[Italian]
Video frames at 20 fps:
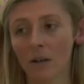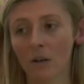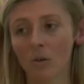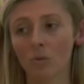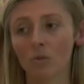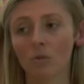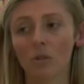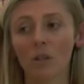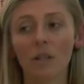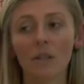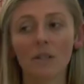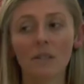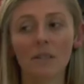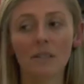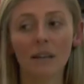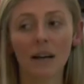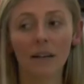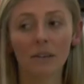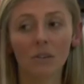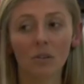
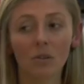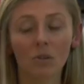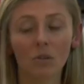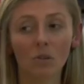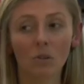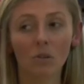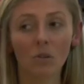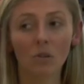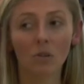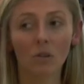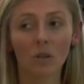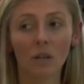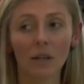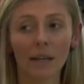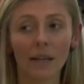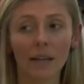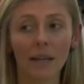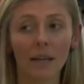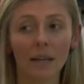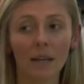utilizzando
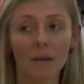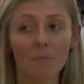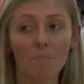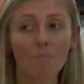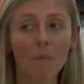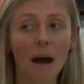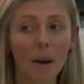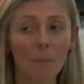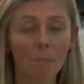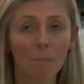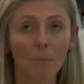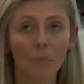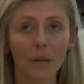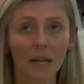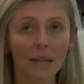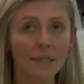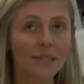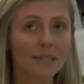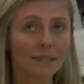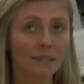le
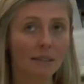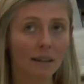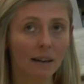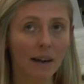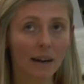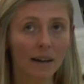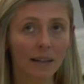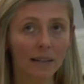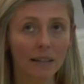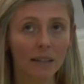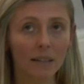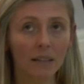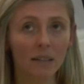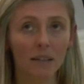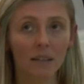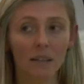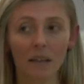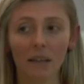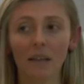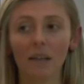mappe
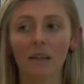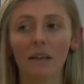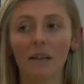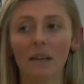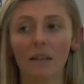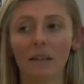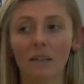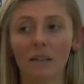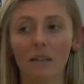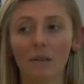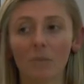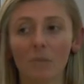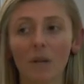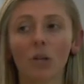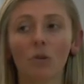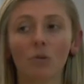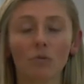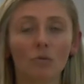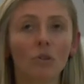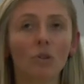astrali che eh, mi
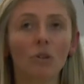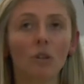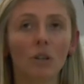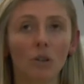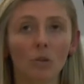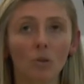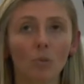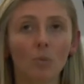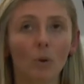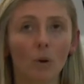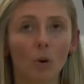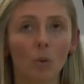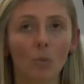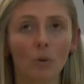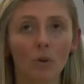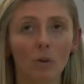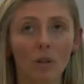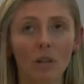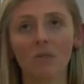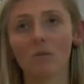hanno fornito
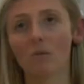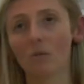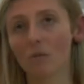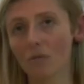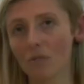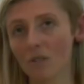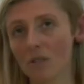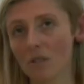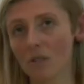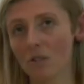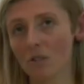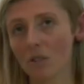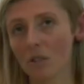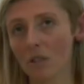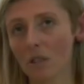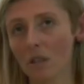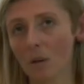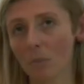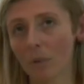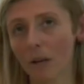proprio gli
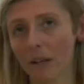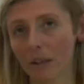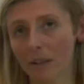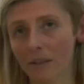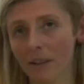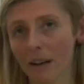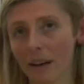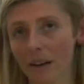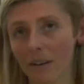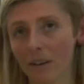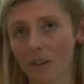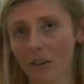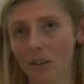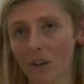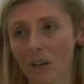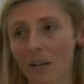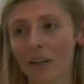astrofisici del planetario.